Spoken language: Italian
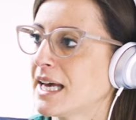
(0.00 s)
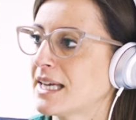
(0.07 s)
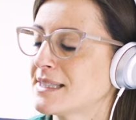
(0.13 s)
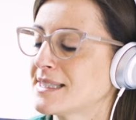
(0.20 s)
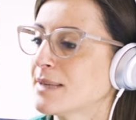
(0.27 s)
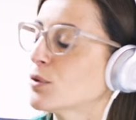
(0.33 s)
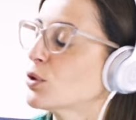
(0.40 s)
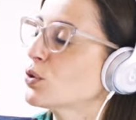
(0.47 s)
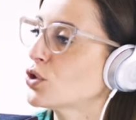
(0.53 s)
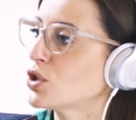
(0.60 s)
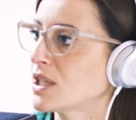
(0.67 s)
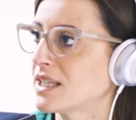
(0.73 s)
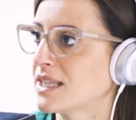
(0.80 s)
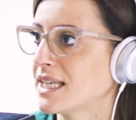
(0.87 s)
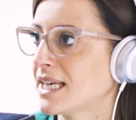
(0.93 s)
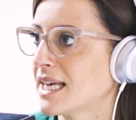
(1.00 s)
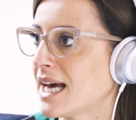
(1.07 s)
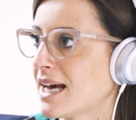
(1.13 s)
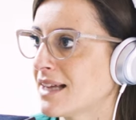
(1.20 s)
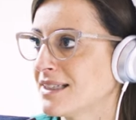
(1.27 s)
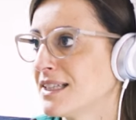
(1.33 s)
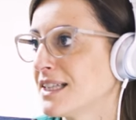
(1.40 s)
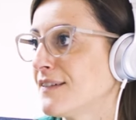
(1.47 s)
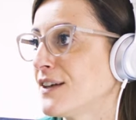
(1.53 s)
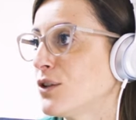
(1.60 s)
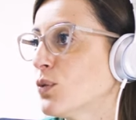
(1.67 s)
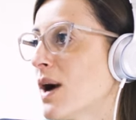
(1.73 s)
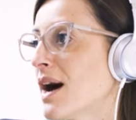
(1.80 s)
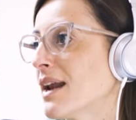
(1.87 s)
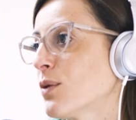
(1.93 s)
eh, siamo riusciti ad
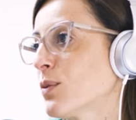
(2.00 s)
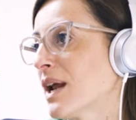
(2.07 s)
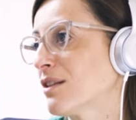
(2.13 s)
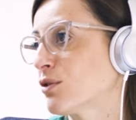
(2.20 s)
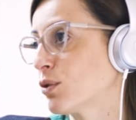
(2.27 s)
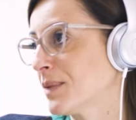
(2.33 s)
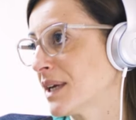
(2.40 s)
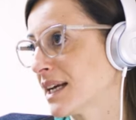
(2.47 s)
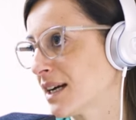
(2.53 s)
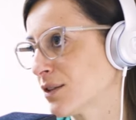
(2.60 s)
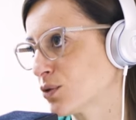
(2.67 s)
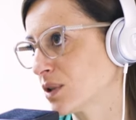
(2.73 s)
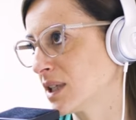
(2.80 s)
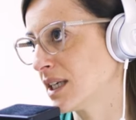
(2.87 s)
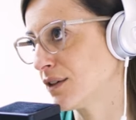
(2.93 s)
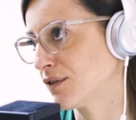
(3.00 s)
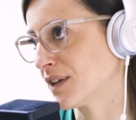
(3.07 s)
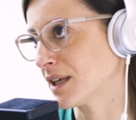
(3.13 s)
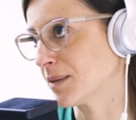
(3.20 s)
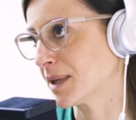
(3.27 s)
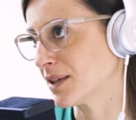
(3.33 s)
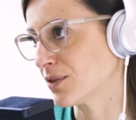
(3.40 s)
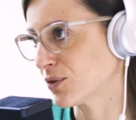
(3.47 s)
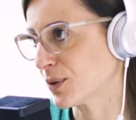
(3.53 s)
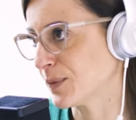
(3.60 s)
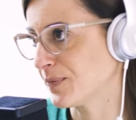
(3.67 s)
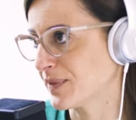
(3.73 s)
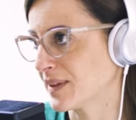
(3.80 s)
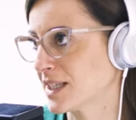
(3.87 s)
individuare un altro mercato di riferimento,